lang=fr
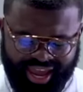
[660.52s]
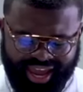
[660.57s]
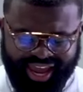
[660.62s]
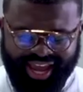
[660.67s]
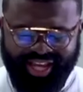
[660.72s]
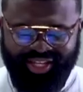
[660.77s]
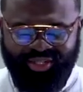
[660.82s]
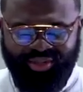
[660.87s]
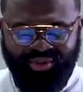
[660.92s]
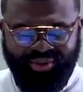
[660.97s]

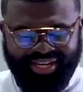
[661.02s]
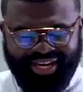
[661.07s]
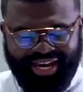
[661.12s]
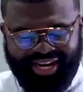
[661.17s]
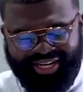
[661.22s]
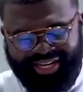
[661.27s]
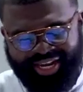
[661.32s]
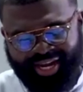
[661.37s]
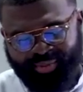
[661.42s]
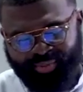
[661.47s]
Est-ce que
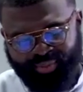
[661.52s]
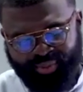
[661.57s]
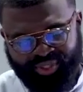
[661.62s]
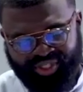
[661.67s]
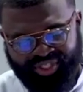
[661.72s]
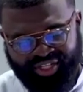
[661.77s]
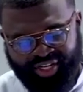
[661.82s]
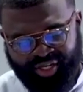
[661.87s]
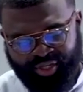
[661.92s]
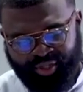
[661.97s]
quelqu'un peut
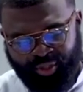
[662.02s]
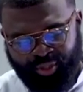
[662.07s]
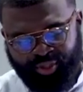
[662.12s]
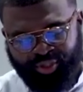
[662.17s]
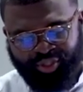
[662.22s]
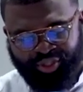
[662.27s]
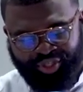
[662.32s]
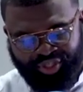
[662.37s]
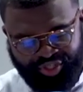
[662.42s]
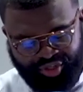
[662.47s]
dire que
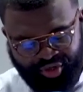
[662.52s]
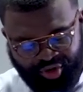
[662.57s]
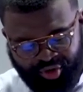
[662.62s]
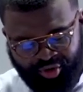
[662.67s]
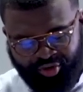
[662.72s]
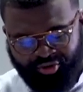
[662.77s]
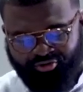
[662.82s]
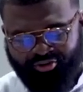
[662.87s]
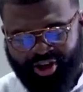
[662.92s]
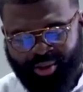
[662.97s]

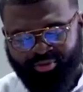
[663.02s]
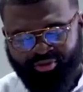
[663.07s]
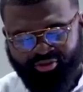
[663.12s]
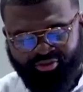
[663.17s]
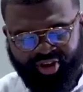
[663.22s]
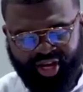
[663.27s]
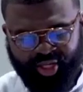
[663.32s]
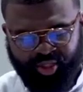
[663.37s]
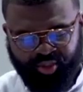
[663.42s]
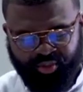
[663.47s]
Dieu va me
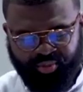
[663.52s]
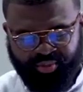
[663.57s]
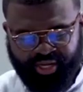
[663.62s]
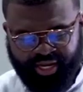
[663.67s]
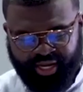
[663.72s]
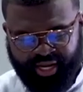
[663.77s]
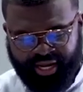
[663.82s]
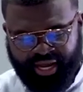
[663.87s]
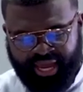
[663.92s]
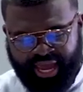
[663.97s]
faire du
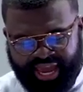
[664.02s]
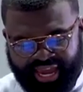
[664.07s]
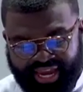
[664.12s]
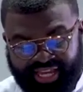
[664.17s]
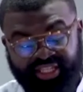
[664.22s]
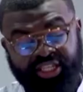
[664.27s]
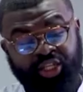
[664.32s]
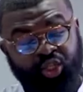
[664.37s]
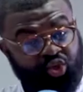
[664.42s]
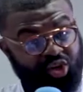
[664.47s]
bien Et
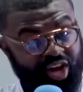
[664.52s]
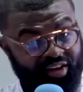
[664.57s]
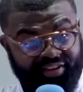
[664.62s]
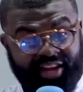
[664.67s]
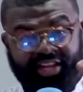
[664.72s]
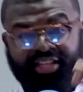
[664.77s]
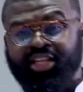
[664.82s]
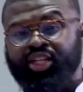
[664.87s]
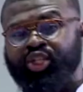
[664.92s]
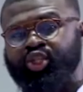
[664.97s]
si tu es
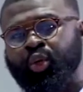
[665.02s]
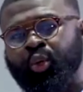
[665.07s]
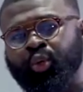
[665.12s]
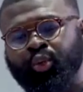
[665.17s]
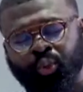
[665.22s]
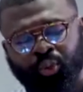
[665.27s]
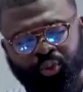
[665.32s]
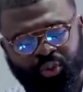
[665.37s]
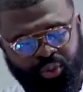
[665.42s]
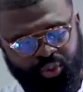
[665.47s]
avec des gens
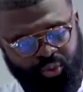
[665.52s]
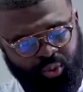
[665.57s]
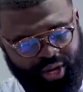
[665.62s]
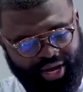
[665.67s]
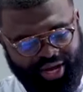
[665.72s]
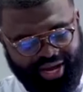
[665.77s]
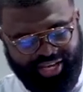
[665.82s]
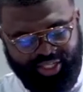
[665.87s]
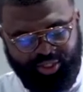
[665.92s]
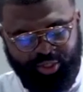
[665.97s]
autour de
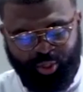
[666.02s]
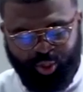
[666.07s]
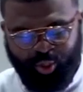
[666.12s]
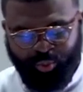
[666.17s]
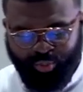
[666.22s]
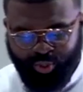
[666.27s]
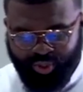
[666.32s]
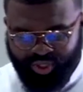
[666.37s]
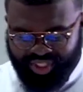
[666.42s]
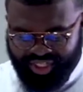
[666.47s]
toi, est-ce que tu
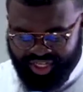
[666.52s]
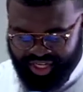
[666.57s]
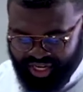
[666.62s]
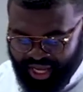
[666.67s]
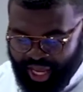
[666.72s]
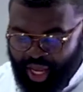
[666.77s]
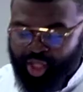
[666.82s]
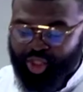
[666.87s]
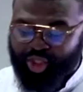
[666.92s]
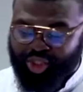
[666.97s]
peux dire
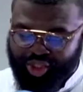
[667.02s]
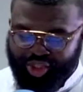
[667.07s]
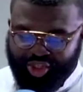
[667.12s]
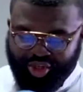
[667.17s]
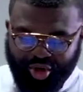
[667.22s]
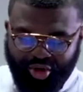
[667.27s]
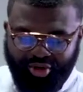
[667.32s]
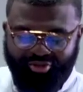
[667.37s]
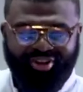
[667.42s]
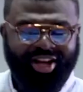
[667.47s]

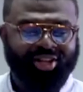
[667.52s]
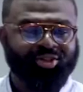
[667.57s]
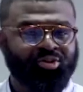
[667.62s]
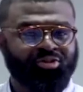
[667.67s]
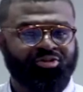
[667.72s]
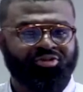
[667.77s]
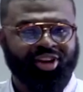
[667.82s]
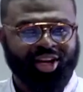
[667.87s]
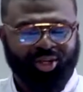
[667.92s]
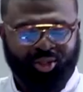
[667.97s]
Dieu va te
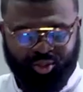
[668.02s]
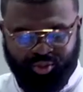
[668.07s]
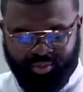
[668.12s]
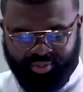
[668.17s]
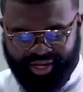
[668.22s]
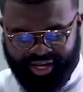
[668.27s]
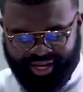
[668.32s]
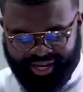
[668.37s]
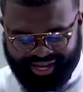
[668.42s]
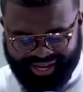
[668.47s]
faire du
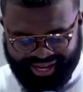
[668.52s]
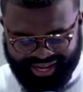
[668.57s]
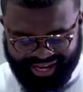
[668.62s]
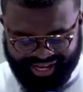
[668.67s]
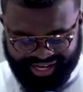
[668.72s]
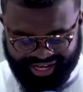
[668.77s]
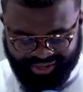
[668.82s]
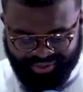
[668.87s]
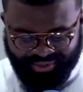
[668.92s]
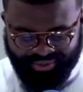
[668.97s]
bien
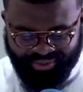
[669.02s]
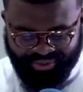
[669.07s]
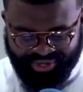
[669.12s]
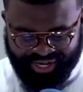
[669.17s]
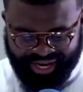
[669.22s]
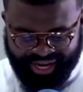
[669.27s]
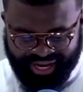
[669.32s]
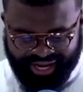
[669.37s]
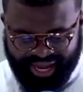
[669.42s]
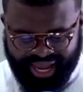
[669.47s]

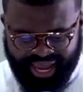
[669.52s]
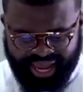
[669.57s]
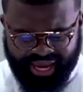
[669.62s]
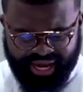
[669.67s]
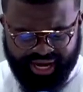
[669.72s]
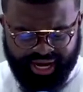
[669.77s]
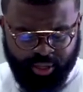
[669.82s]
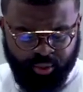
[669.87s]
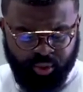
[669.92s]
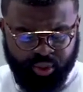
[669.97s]
Alléluia.
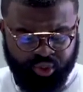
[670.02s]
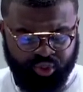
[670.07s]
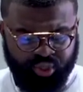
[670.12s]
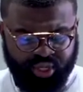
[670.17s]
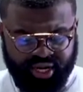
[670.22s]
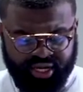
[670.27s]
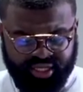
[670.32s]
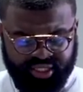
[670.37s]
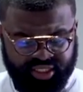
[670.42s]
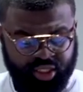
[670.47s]
Et là où tu
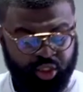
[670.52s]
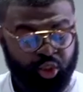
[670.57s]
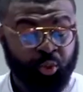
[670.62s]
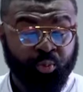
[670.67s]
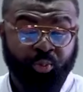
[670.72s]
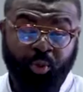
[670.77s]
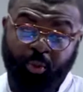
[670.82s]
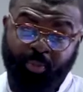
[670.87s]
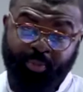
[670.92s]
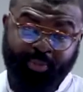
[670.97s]
es, si tu
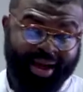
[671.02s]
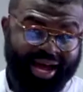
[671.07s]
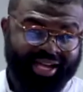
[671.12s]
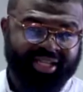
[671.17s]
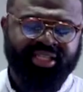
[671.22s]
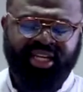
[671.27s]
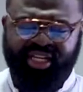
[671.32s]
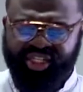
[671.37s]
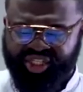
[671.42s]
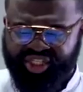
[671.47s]
peux
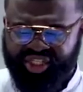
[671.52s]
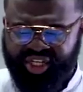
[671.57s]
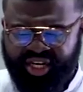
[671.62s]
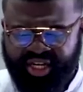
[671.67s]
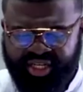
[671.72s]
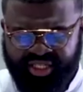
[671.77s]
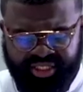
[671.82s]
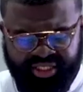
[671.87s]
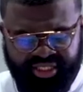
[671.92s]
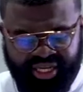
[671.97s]

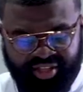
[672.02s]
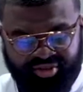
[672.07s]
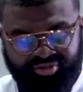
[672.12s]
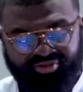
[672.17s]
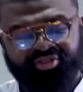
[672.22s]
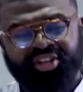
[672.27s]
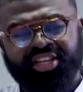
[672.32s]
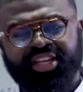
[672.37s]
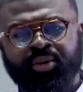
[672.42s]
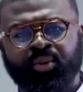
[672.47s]
partager cette
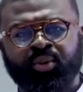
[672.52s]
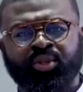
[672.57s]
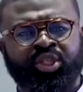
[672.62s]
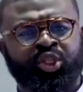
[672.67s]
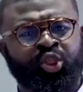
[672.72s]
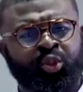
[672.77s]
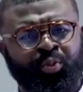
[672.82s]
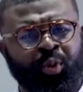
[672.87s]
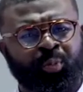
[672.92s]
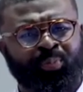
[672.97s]
vidéo, si
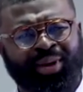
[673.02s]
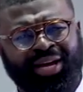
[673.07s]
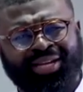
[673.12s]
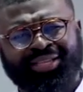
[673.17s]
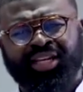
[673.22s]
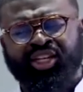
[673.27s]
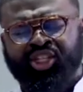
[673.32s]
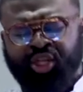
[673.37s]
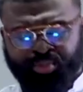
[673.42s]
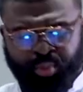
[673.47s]
tu peux
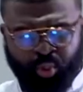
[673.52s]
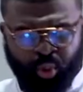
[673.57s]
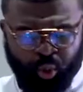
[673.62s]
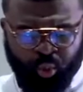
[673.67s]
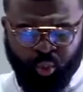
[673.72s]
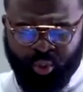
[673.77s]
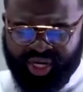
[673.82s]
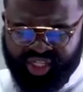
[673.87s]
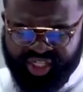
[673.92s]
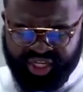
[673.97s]
partager pour
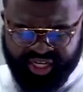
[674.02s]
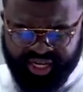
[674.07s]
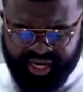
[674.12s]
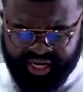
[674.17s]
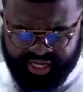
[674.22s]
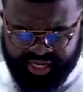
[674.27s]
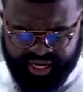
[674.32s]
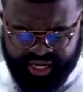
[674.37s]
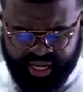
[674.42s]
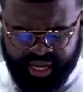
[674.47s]
encourager
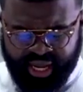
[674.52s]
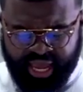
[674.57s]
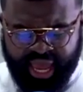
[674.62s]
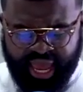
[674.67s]
quelqu'un,